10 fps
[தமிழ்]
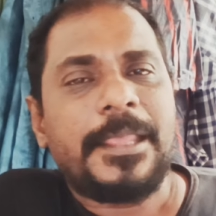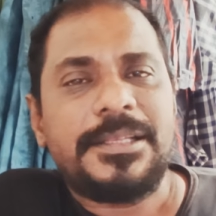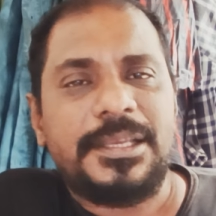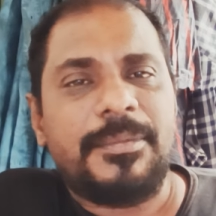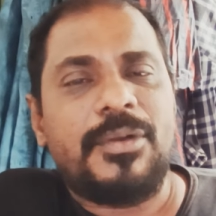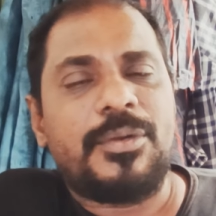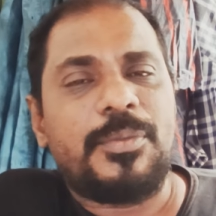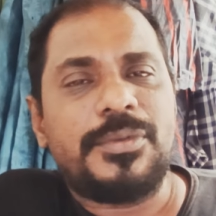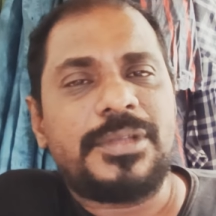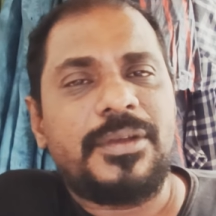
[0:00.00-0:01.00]
சினிமாவுக்கு
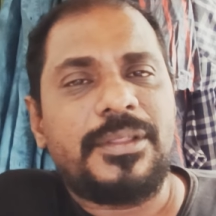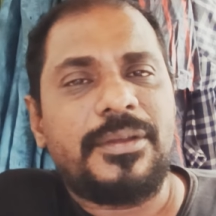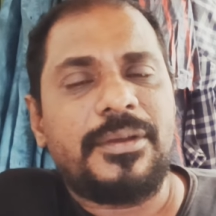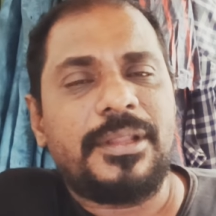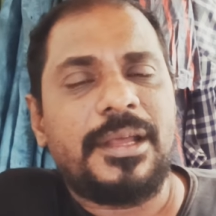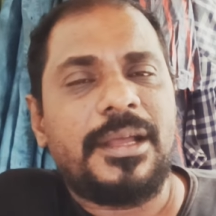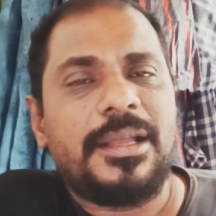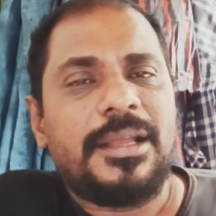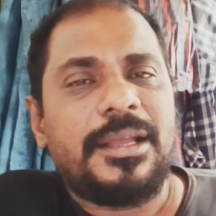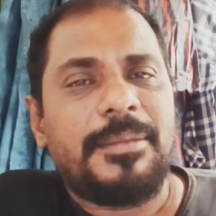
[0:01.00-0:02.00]
புதுசாக வந்தவங்க தான்
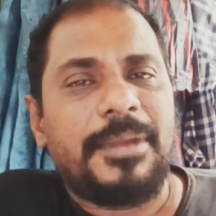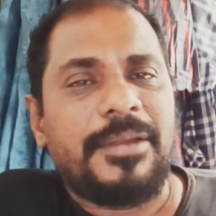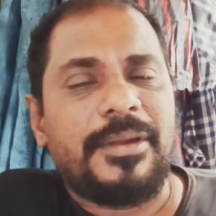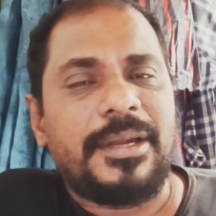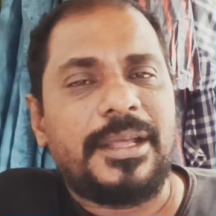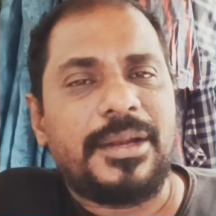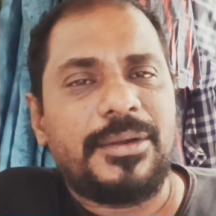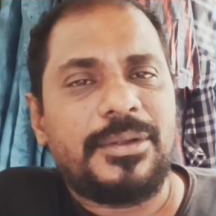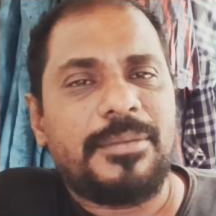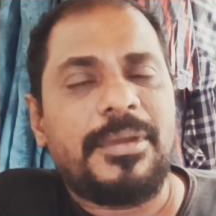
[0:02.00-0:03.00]
மணிவண்ணனாக
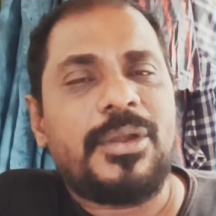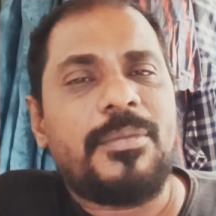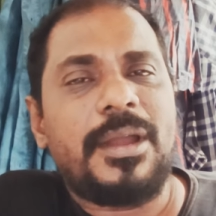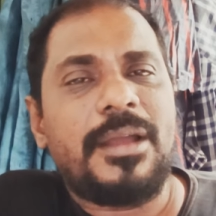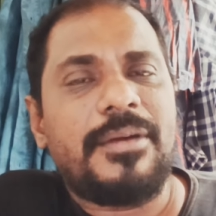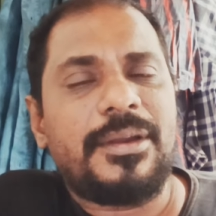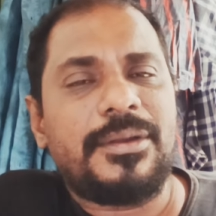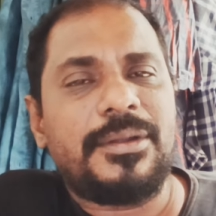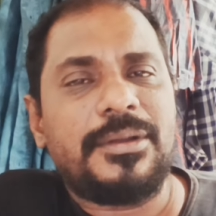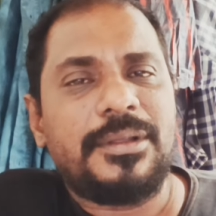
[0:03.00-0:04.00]
இருக்கட்டும் மனோபாலாவாக
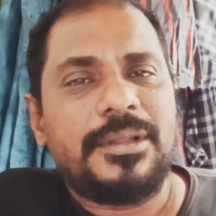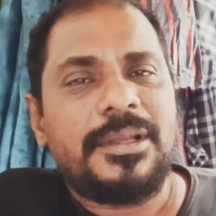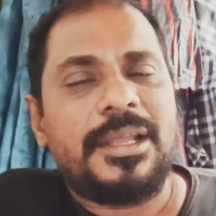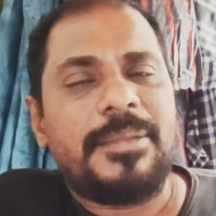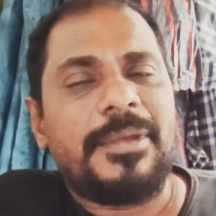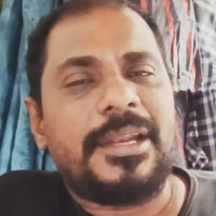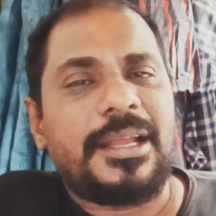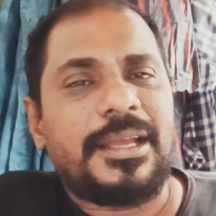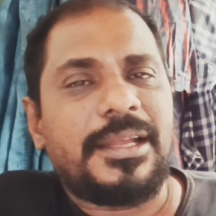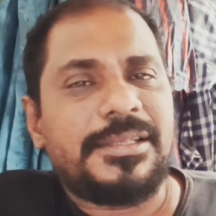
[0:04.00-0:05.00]
இருக்கட்டும் அதுமாதிரி
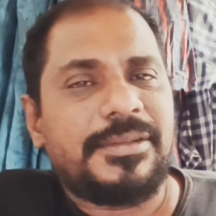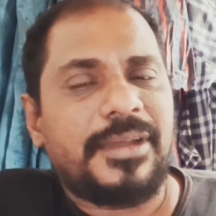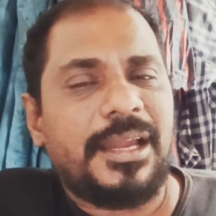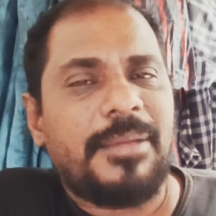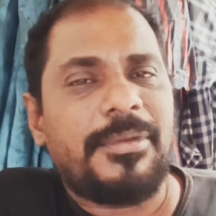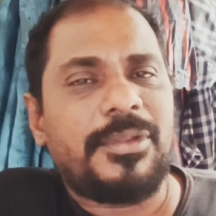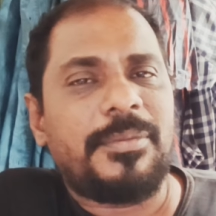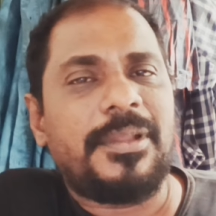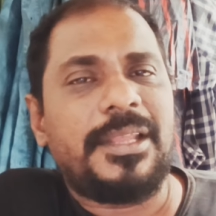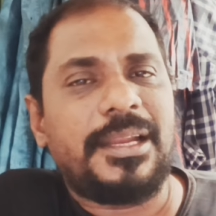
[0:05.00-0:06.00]
ரங்கராஜ் இவங்க எல்லாமே
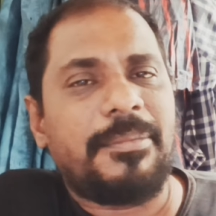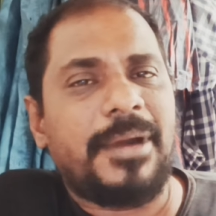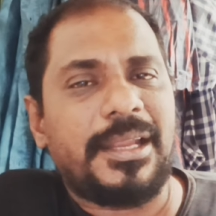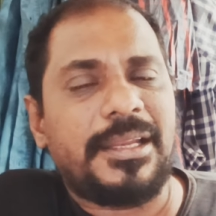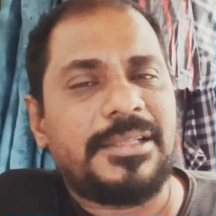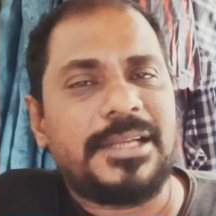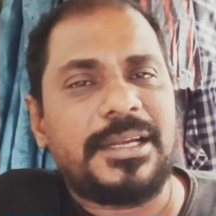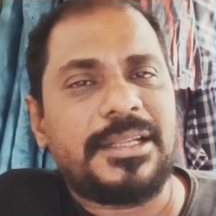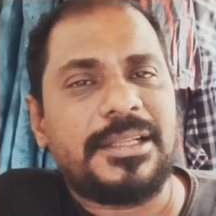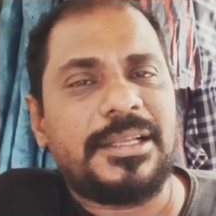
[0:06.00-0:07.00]
வந்துட்டு பார்த்தீங்கன்னா பாரதி
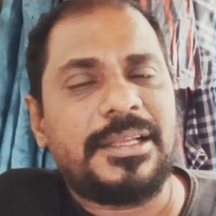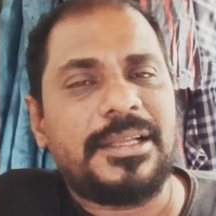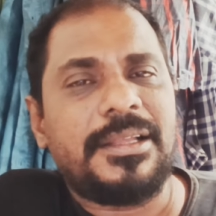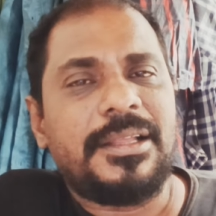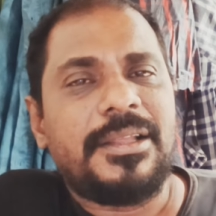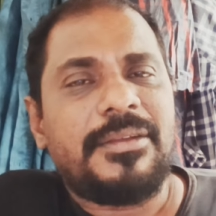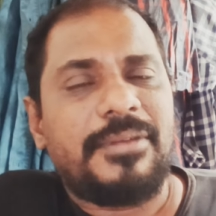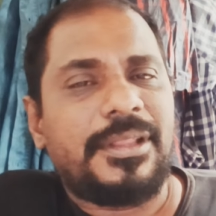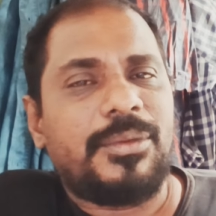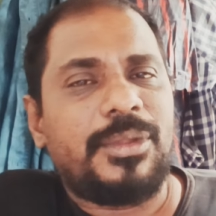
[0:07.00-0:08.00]
ராஜாக்கிட்டேருந்து
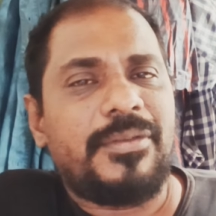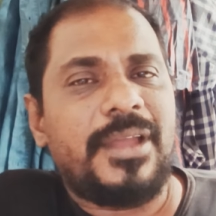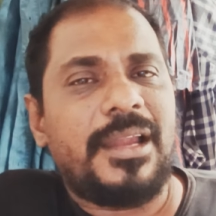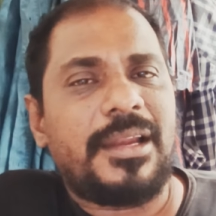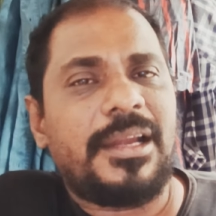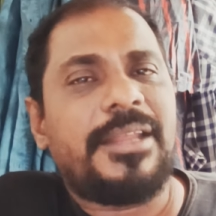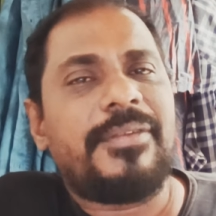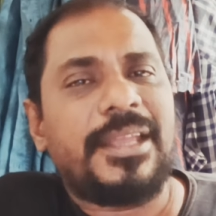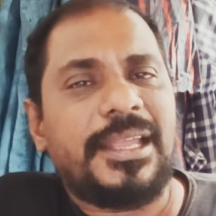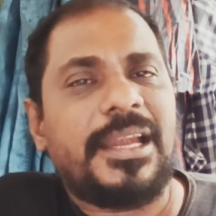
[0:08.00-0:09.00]
வந்த உதவியாளர்கள்
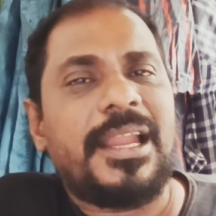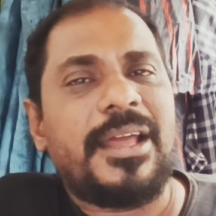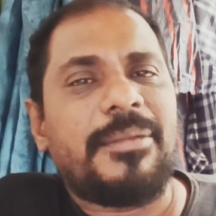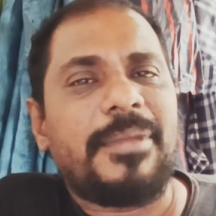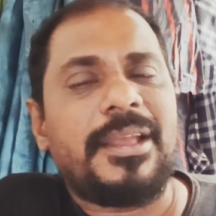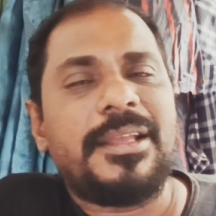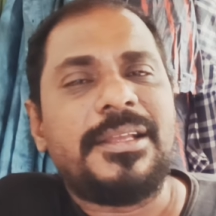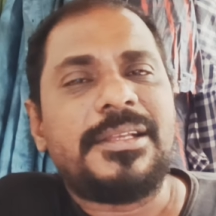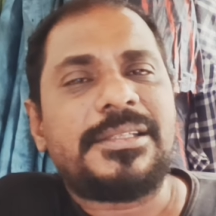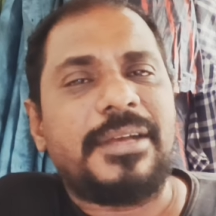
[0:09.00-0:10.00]
இவங்க எல்லாருமே
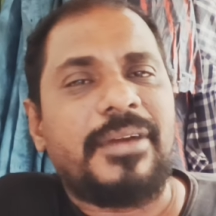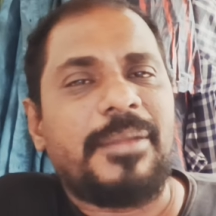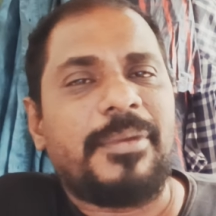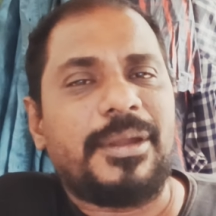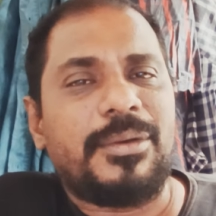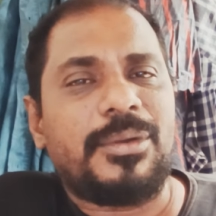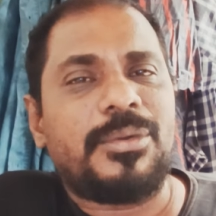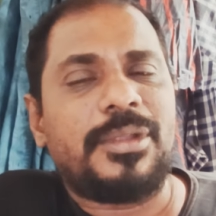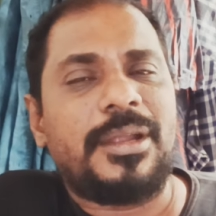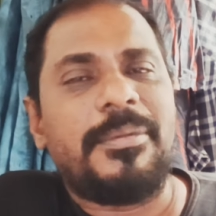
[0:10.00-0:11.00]
சவாரி பண்ண ஒரு
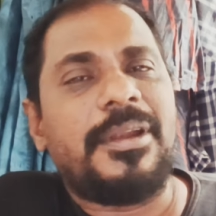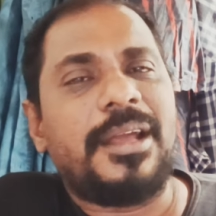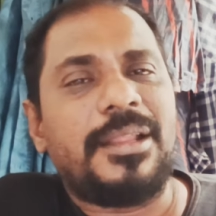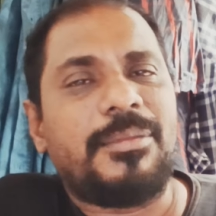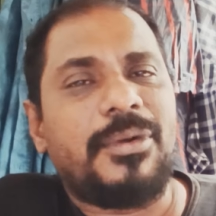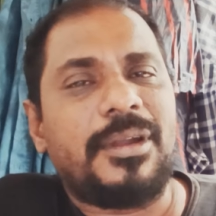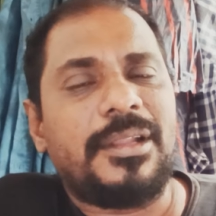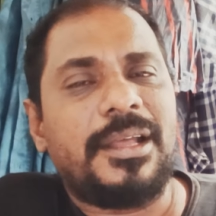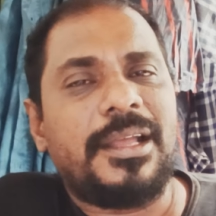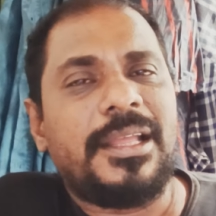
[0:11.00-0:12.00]
குதிரை அப்படின்னா அது
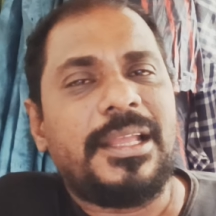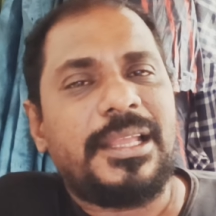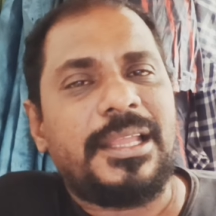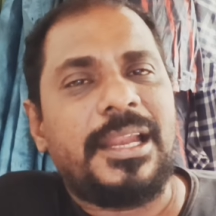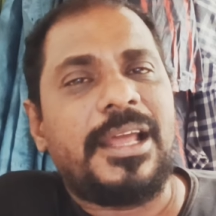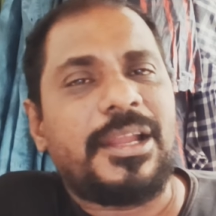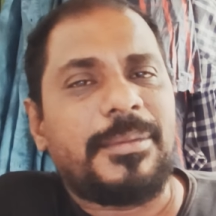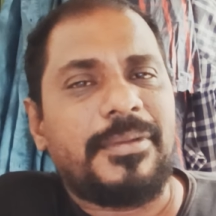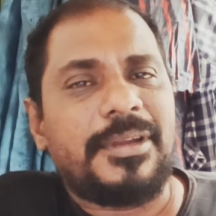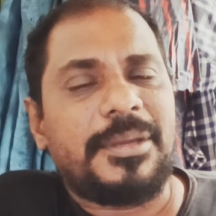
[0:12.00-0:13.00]
மோகன் தான்
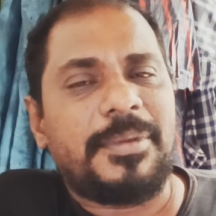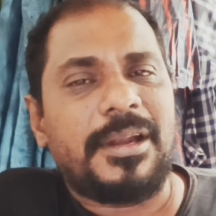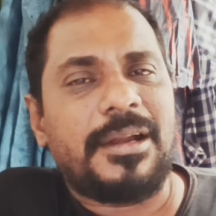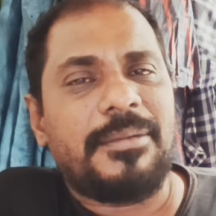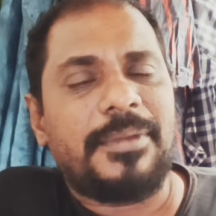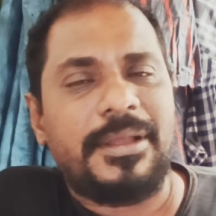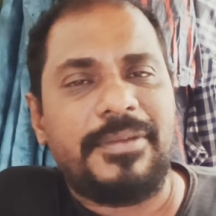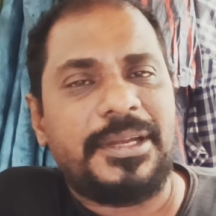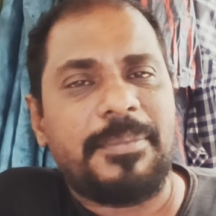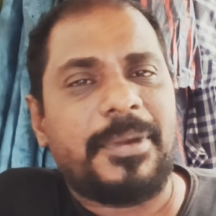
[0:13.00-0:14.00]
எல்லாருக்குமே வெற்றி படல்கள்
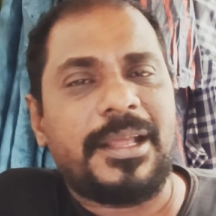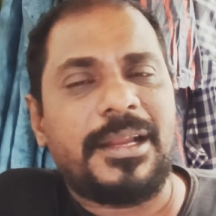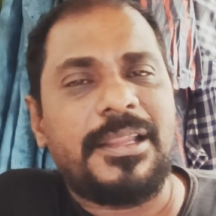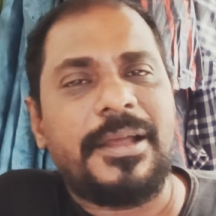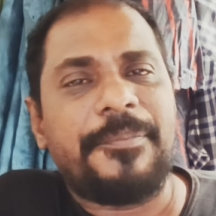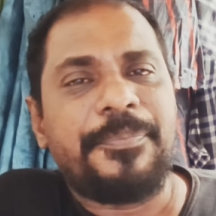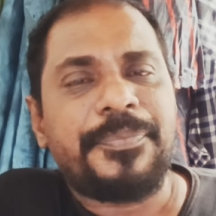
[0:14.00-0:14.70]
வெற்றி படங்கள் தான்